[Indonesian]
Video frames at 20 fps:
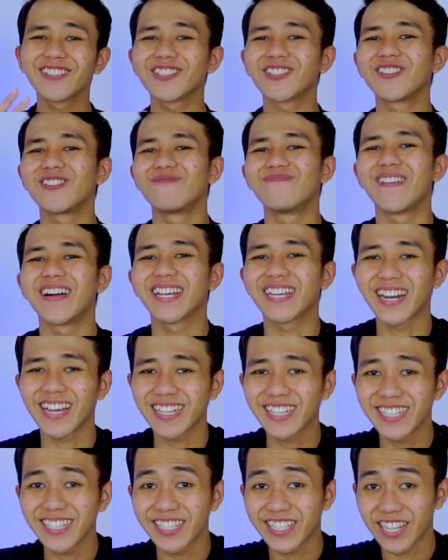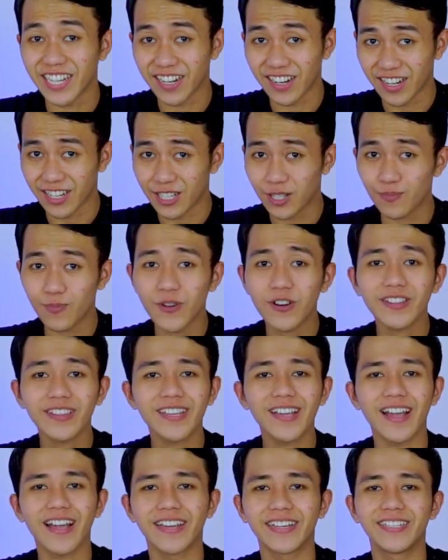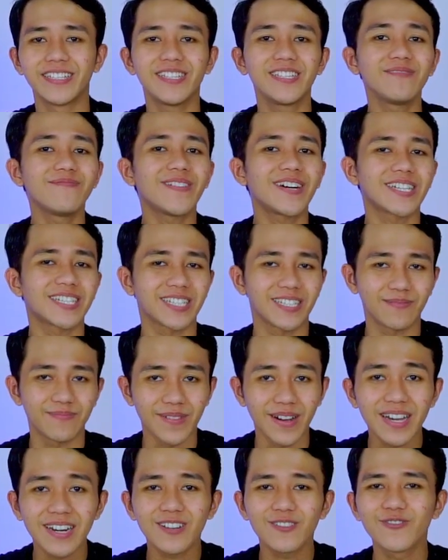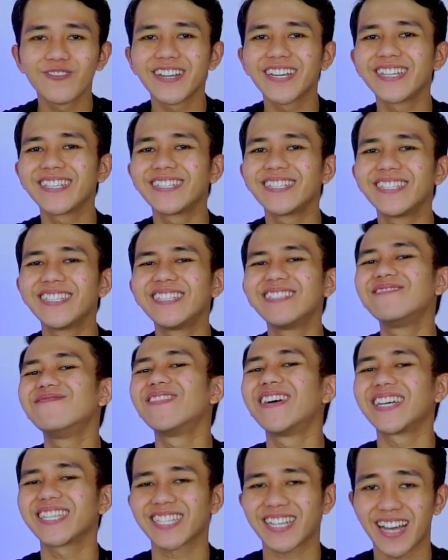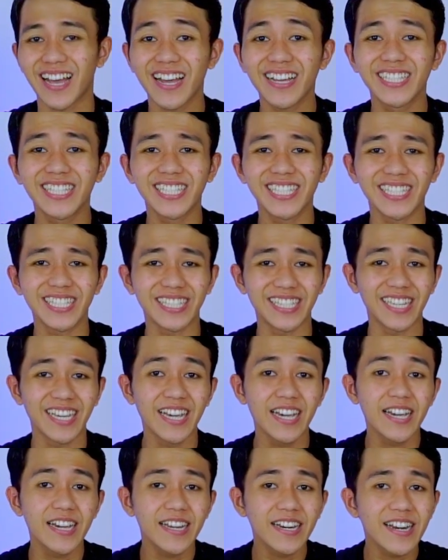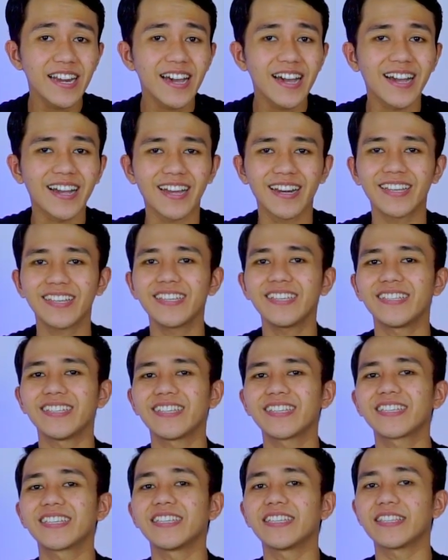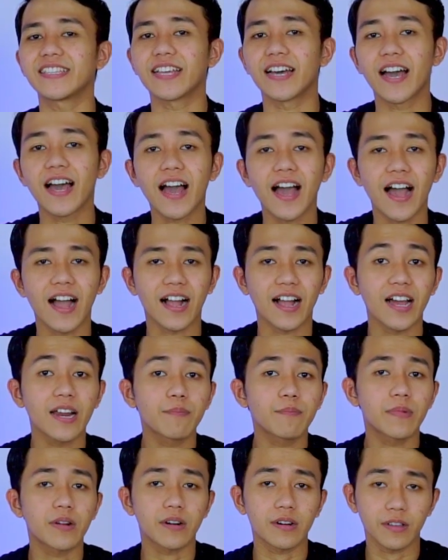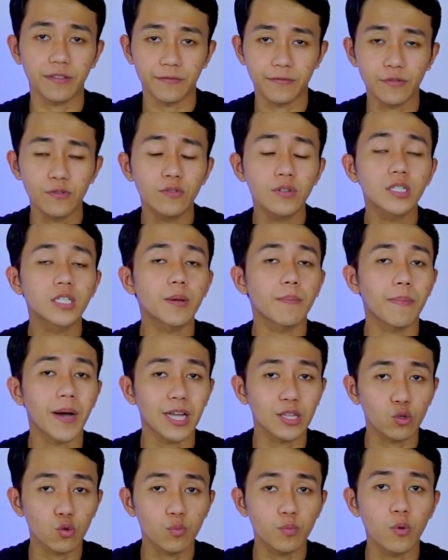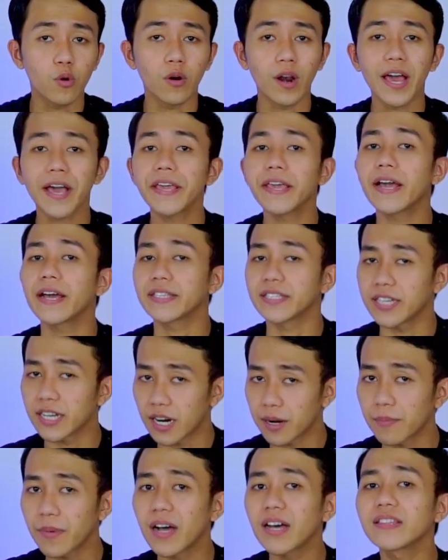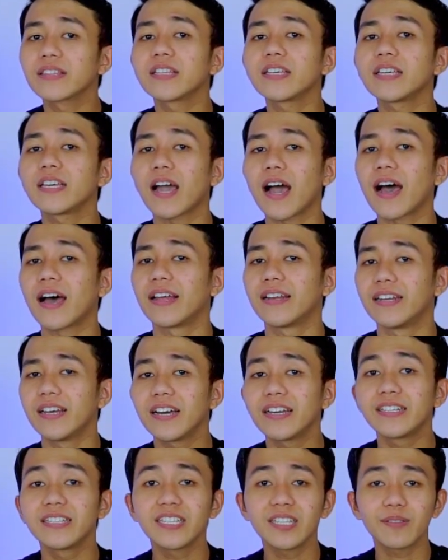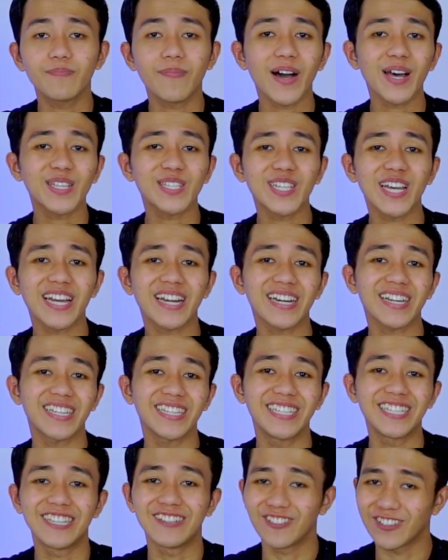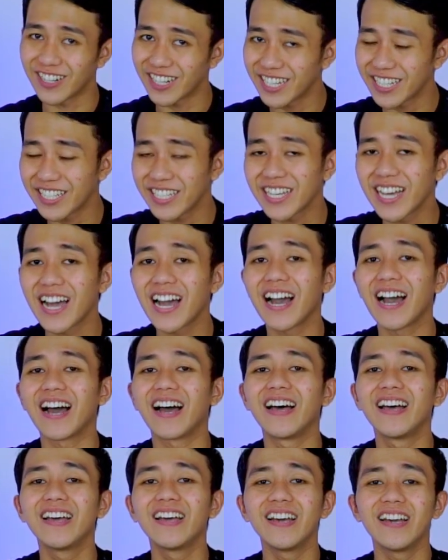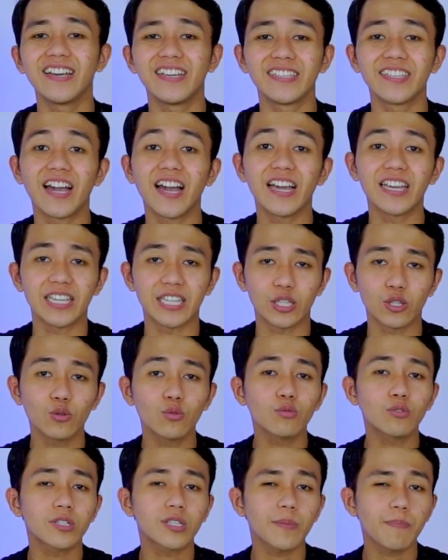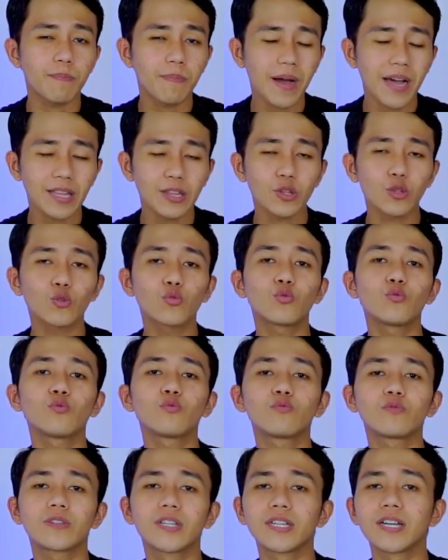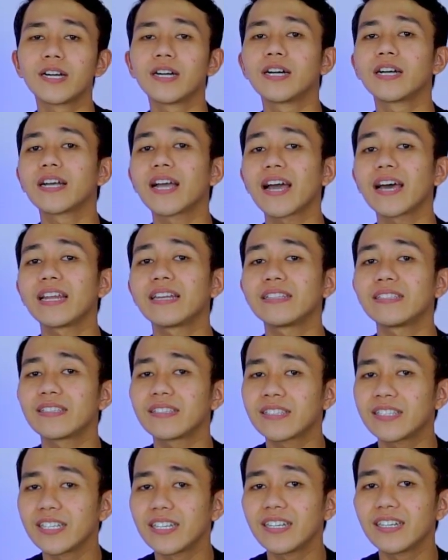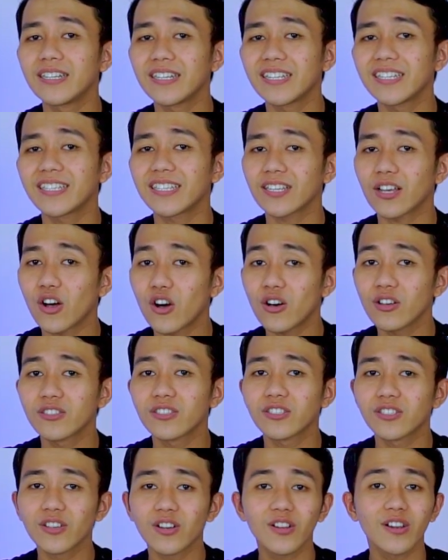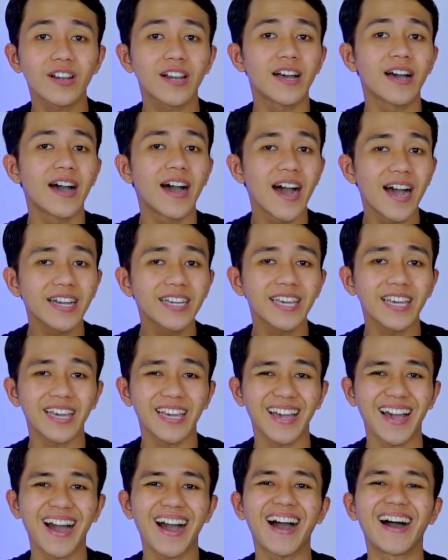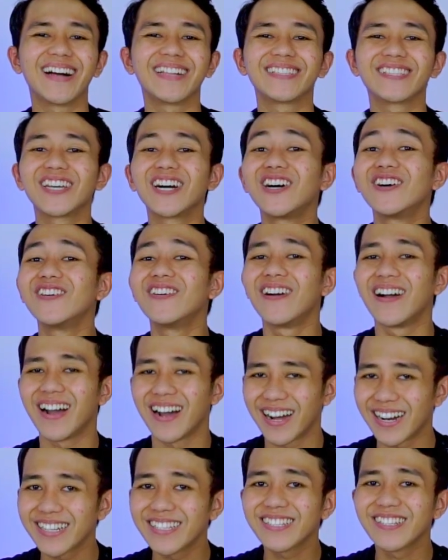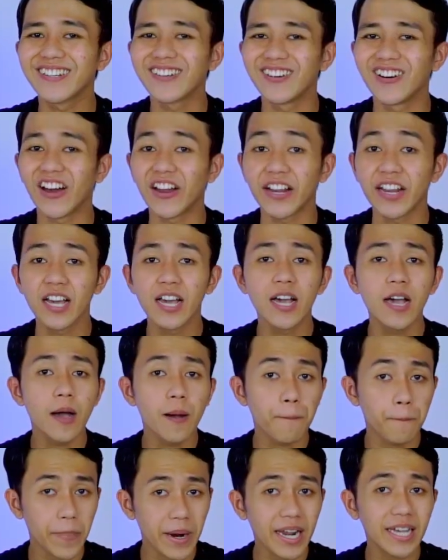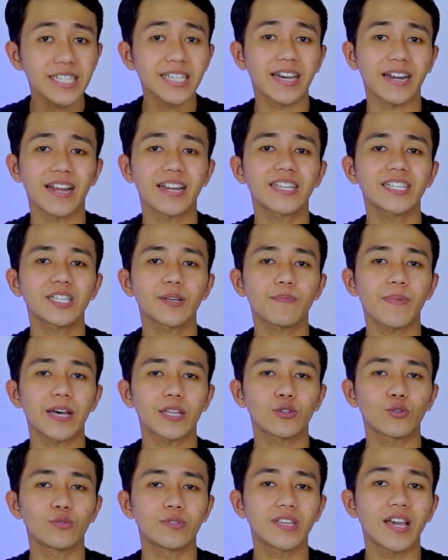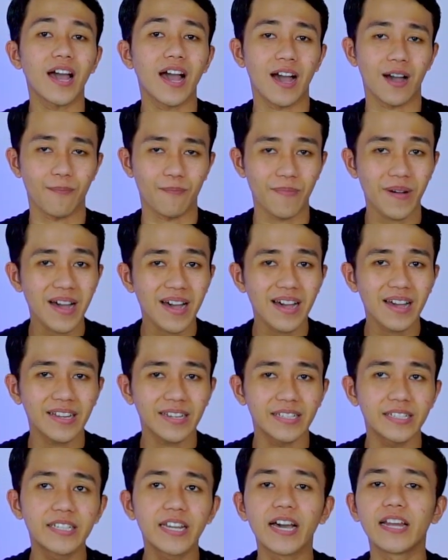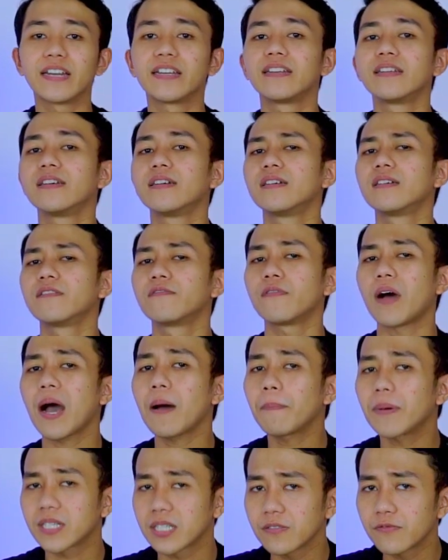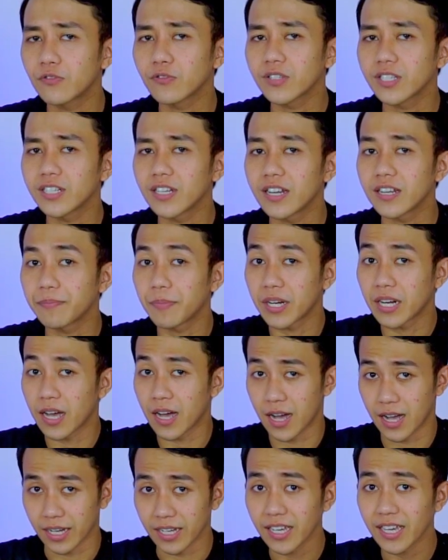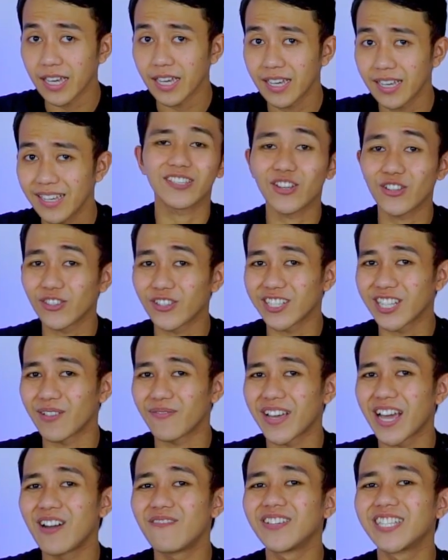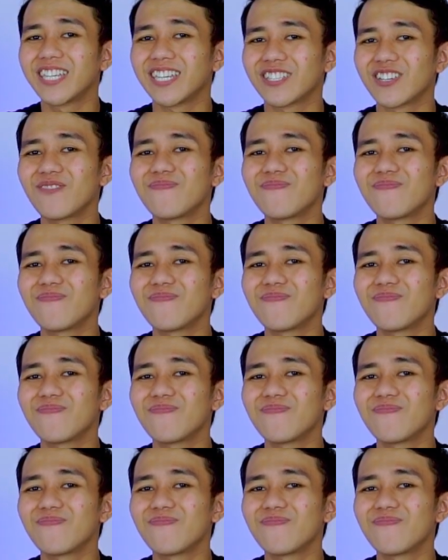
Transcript: so, balik lagi di channel Sporty ID masih bareng gue Dimas Aji. Nah, kali ini kita akan mereview sepatu bola yang jarang banget nih ada di pasar Indonesia, yaitu sepatu dengan jenis outsole HG atau hard ground. Penasaran sepatunya apa dan apa sih fungsi daripada HG? Tonton sampai habis ya